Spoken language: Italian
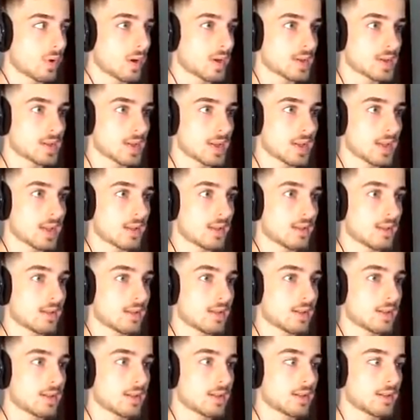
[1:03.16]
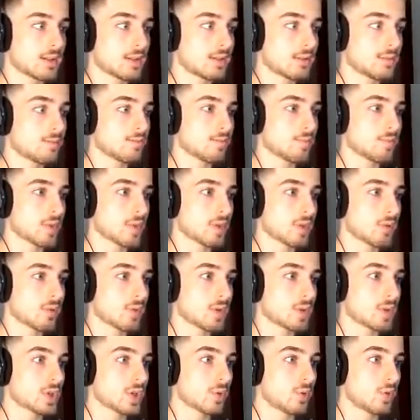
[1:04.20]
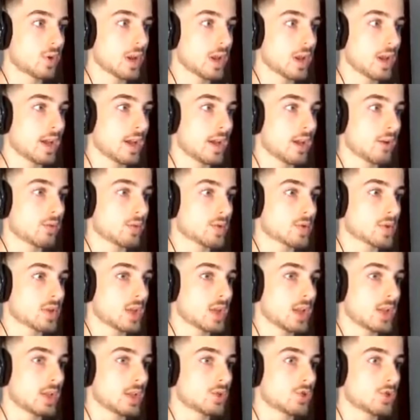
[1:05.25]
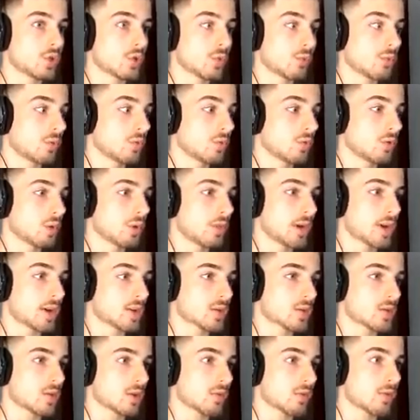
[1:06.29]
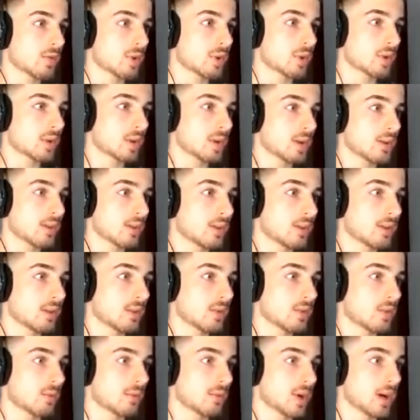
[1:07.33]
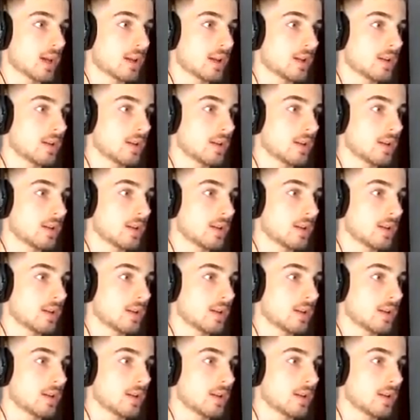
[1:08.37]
e sei dead. Qui ci vuole uno stile di gioco molto diverso da un Fortnite normale